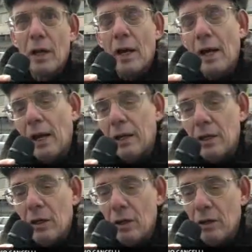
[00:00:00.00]
e a
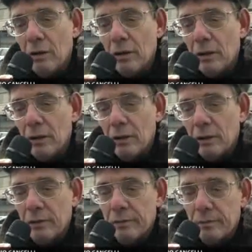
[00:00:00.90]

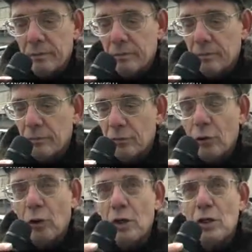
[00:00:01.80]
chi mm,
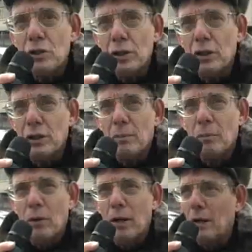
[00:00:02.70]
fornisce
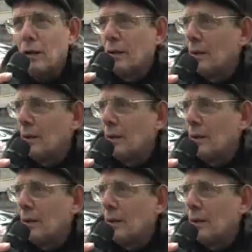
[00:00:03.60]
diciamo, la,